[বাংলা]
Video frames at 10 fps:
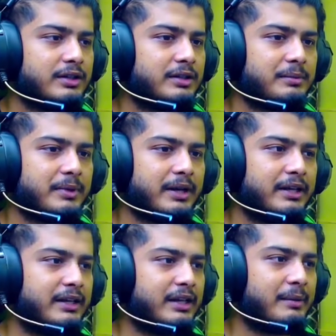ভাই
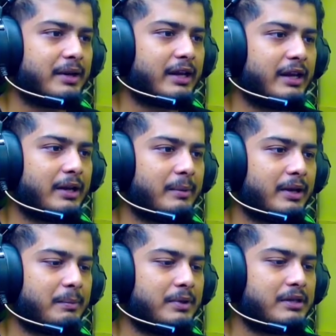এবার এবার
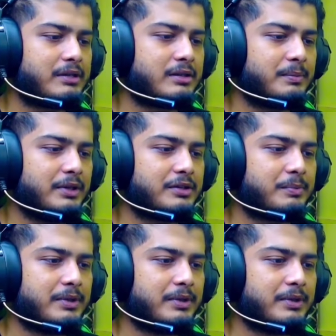এবারে প্লিজ প্লিজ প্লিজ